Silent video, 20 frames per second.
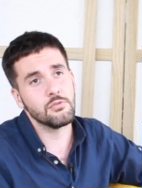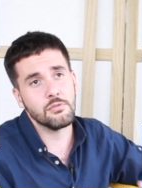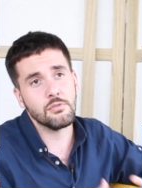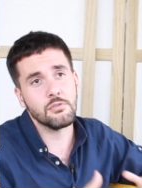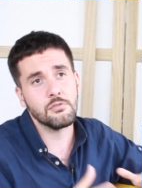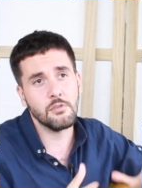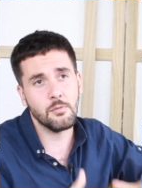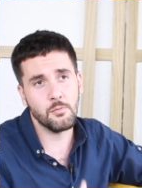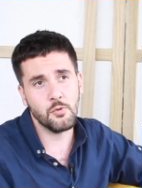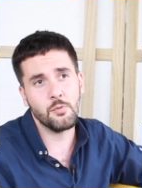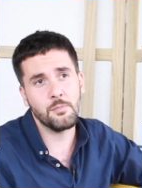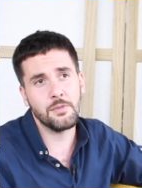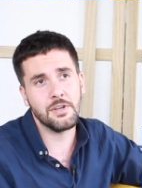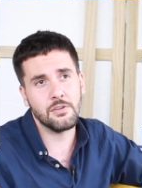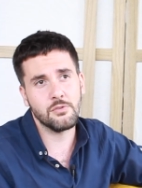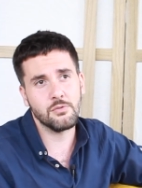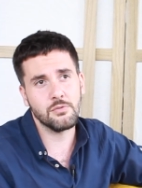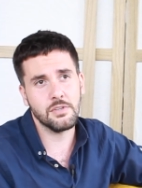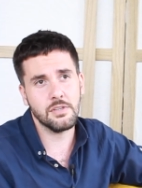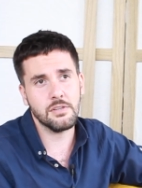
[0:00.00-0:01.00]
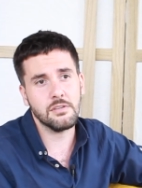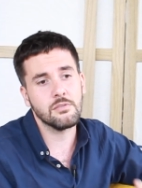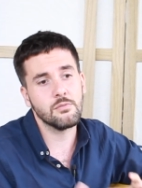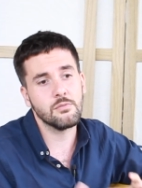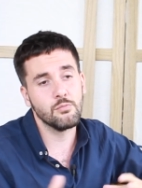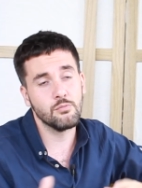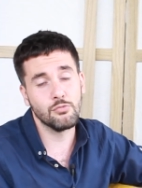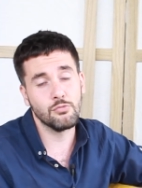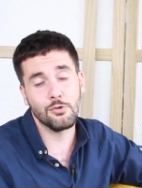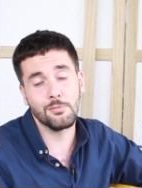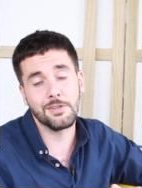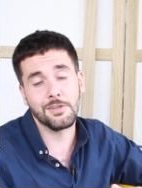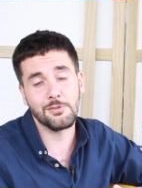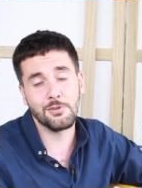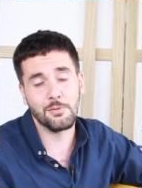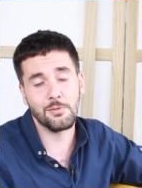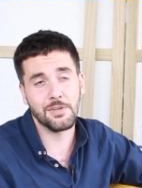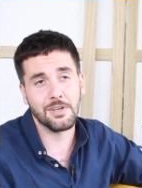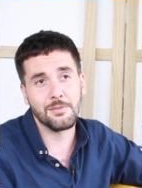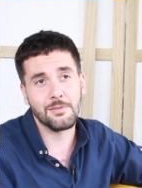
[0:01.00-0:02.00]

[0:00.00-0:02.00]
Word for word: se transformer en mélatonine pour bien dormir.